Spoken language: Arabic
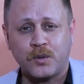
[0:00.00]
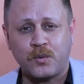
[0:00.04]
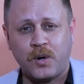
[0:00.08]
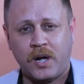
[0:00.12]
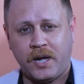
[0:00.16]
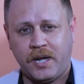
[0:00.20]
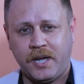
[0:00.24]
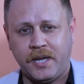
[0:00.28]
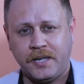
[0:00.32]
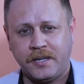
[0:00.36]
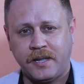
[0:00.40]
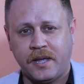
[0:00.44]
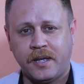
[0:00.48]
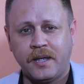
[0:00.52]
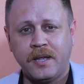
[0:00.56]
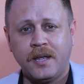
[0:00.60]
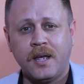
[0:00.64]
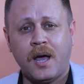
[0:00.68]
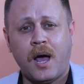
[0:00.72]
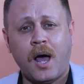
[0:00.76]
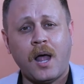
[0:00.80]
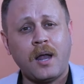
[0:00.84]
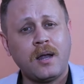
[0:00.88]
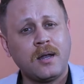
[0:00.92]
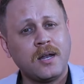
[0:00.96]
وحيده
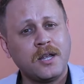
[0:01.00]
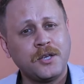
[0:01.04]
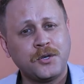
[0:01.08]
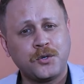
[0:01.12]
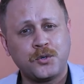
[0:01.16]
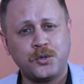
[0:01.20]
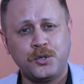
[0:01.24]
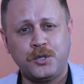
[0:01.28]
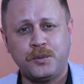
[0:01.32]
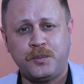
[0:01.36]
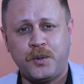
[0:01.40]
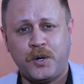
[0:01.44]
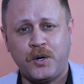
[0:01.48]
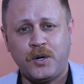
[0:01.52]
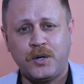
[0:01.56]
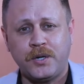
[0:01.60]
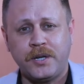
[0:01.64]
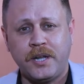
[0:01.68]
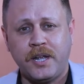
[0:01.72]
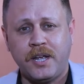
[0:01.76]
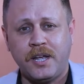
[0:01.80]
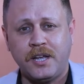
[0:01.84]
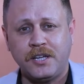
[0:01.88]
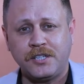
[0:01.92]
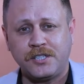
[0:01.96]
الله يكون
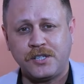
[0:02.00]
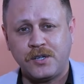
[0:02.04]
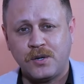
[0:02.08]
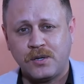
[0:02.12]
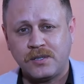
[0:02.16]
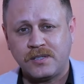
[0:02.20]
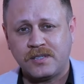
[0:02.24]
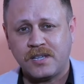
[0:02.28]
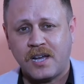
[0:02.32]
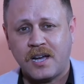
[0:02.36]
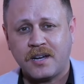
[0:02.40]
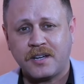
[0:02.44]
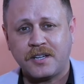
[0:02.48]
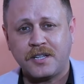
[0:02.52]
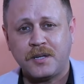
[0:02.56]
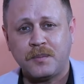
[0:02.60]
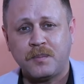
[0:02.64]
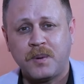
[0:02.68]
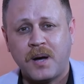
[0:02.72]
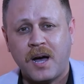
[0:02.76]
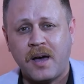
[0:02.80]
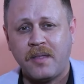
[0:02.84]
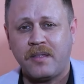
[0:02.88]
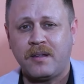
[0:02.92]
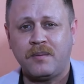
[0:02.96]
بعونه شلون ساكن
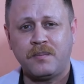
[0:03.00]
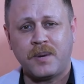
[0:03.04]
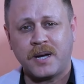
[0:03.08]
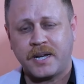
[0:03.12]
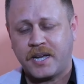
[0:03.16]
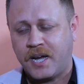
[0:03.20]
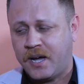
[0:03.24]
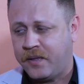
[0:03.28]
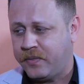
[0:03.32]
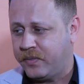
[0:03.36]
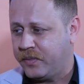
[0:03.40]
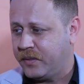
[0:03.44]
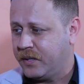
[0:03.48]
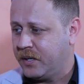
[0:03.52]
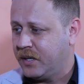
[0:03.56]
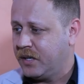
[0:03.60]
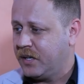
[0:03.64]
بهذا المكان